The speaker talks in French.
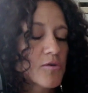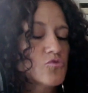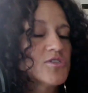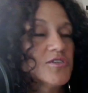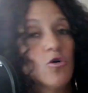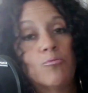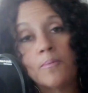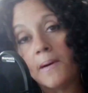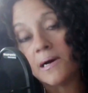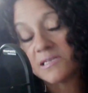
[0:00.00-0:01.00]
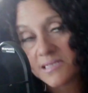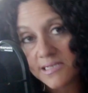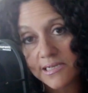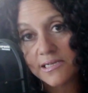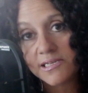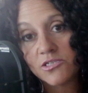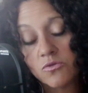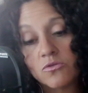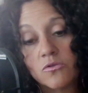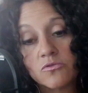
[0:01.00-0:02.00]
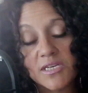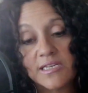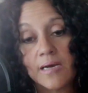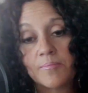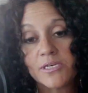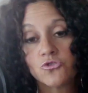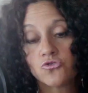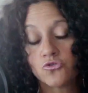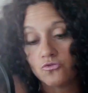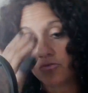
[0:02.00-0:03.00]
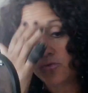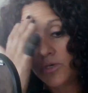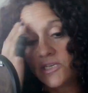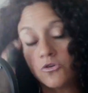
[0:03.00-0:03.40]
Aussi, on peut penser que les autres ont cette emprise sur nous, ou les